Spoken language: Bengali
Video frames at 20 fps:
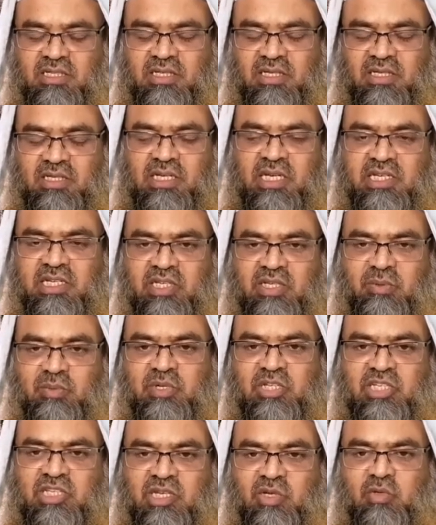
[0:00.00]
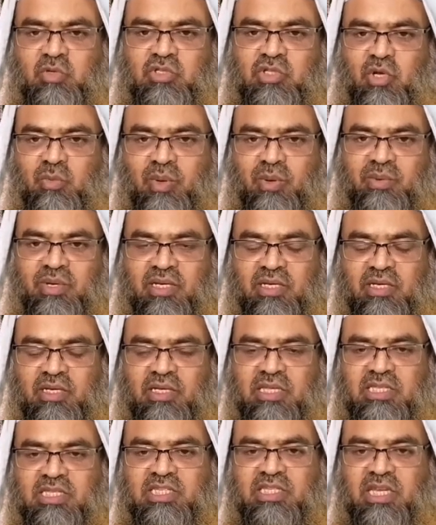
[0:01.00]
নেটে আপনি সেটা খুঁজলেও পাবেন
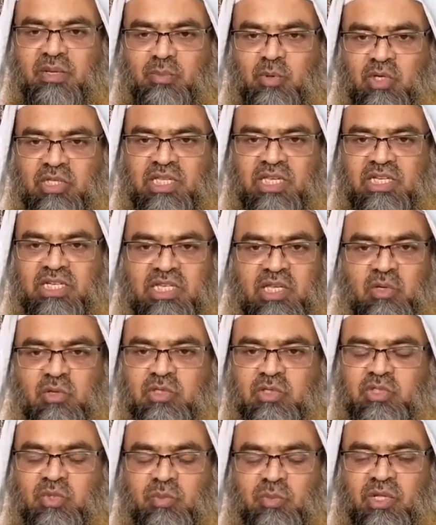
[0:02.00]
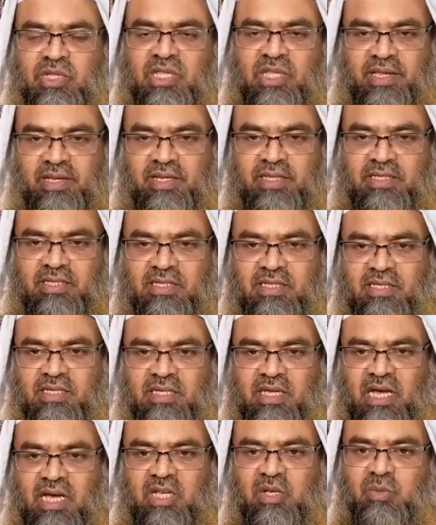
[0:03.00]
সেটা পড়ে দেখেন কেউ কিছু নেই
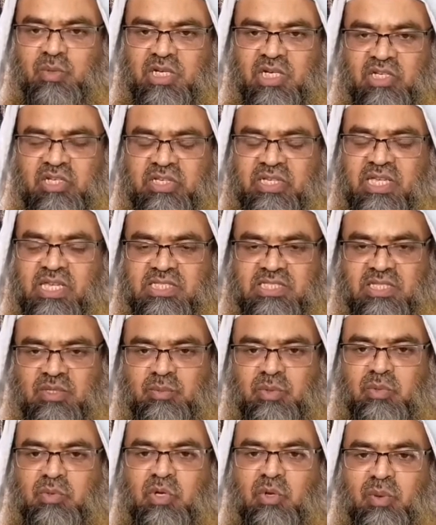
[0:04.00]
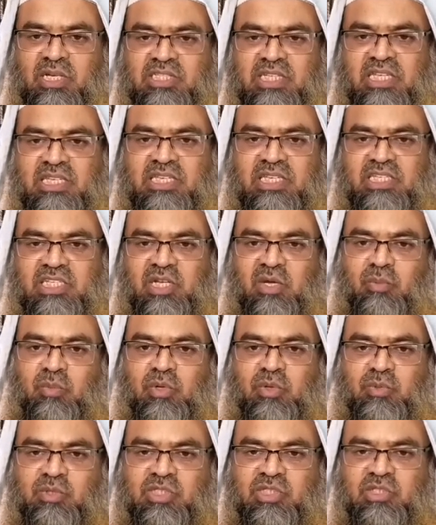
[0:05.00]
আরবিটা ঠিকই আছে বিভিন্ন ভাষায় গিয়ে সেটাও
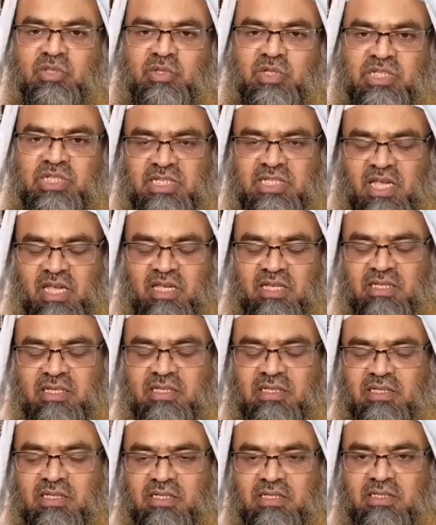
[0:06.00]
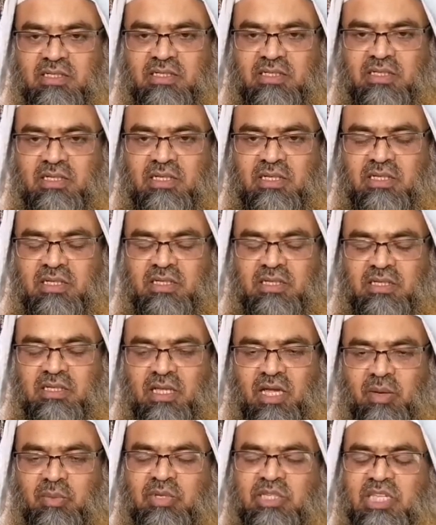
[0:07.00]
পরিবর্তিত হয়ে যায়
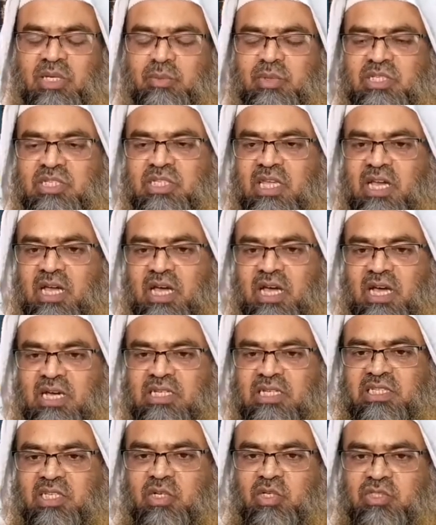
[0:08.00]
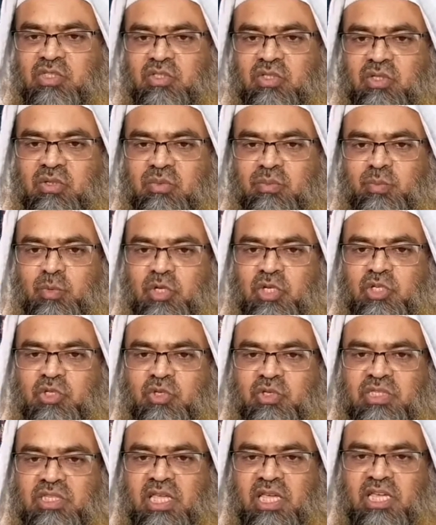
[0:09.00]
আপনি দেখবেন যে তারা আকিদাগত
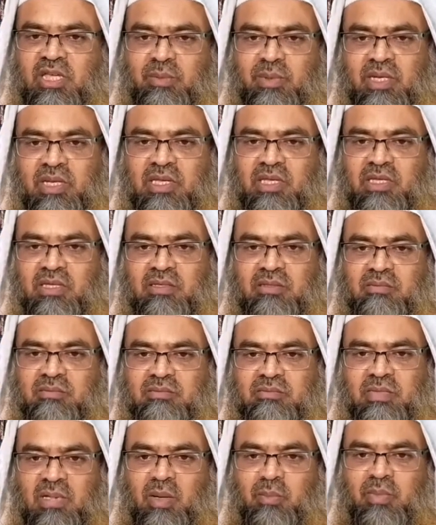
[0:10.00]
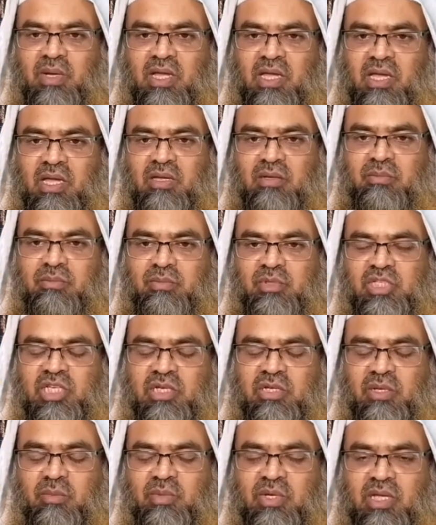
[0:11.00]
পরিশুদ্ধি একেবারে আমরা বিশ্ব
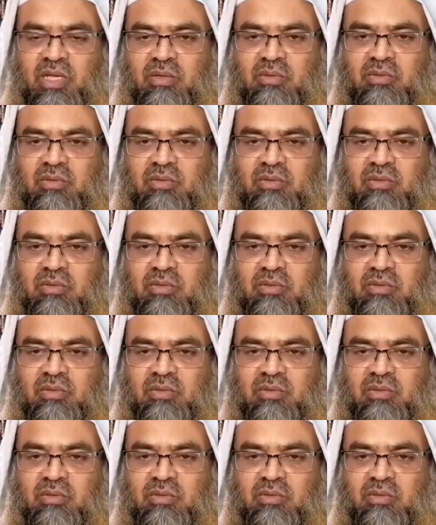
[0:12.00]
আমরা